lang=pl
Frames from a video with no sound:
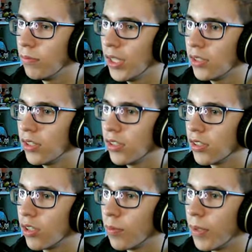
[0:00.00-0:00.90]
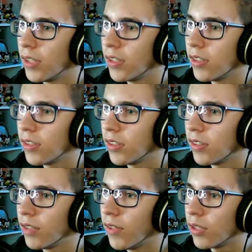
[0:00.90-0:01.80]
bierzcie się za kopanie
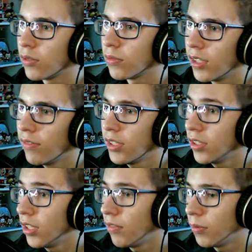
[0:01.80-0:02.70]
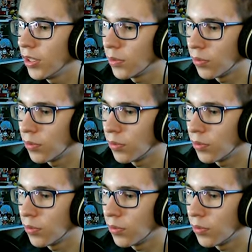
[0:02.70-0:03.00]
kwarcu. Nawet jeżeli wam nie jest